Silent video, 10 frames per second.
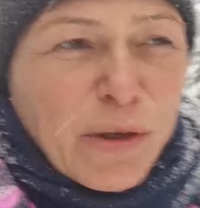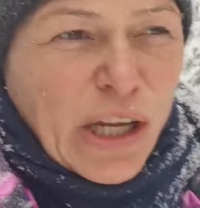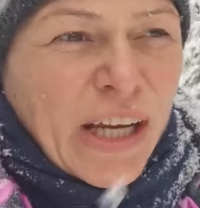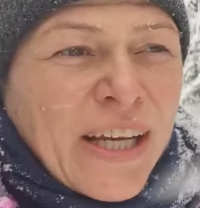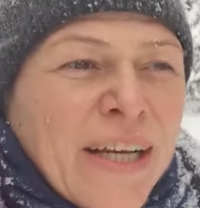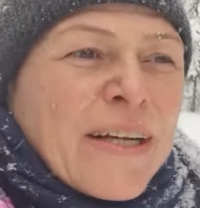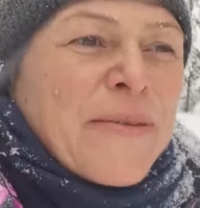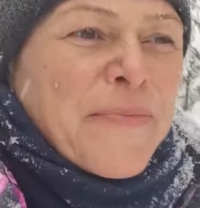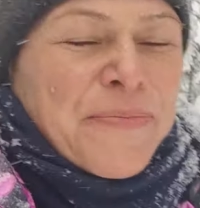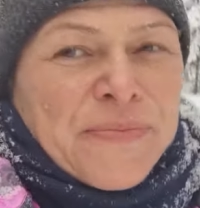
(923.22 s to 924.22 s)
море
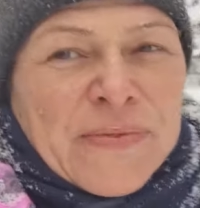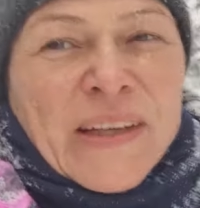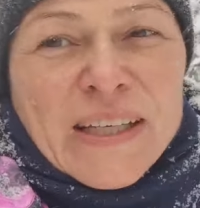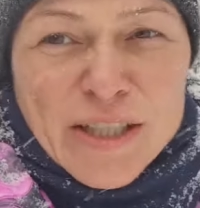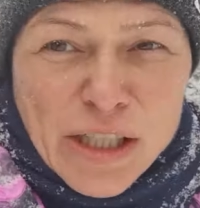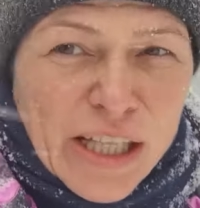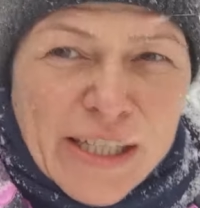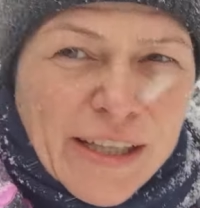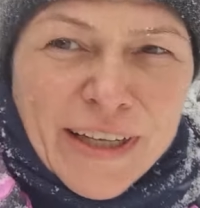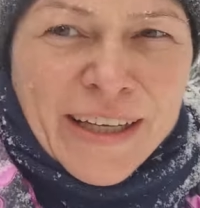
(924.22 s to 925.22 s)
и
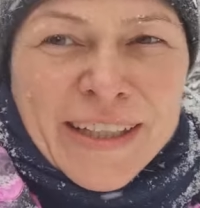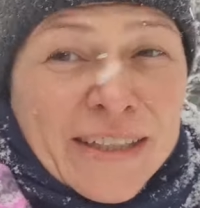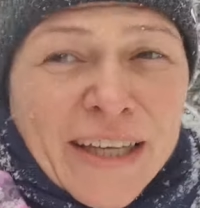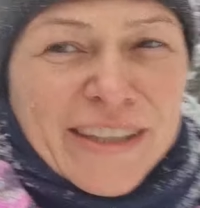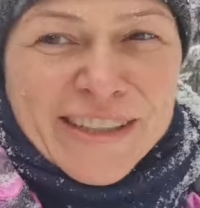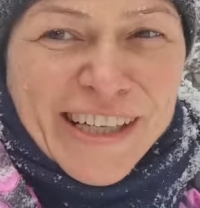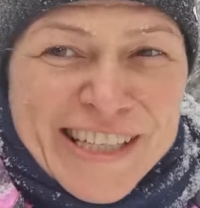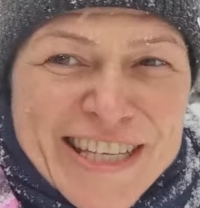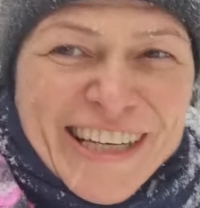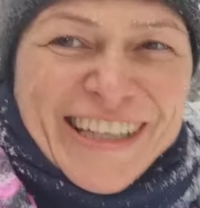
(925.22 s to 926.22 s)
желательно не один раз.